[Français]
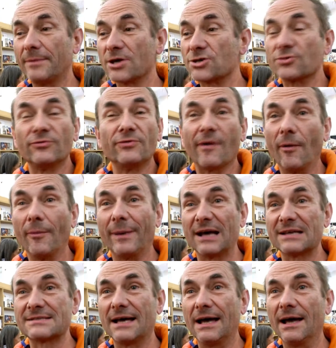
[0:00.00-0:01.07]
Bah, je suis venu vraiment
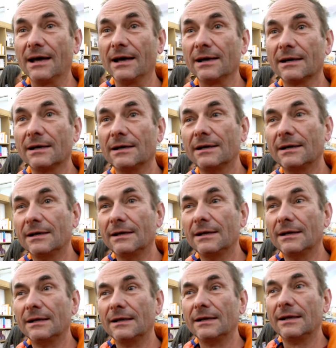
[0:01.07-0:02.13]
par hasard
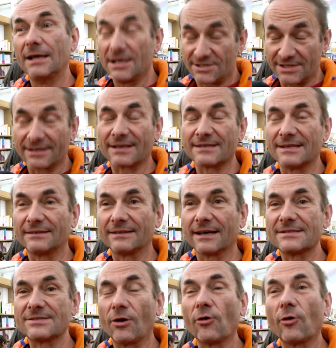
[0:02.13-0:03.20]
et c'est très
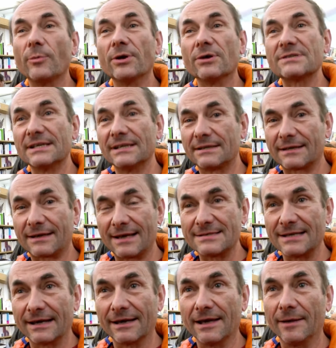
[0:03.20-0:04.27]
intéressant, l'ambiance est
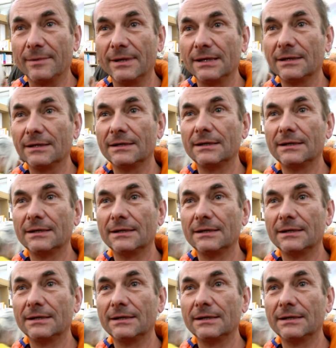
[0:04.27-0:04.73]
très agréable.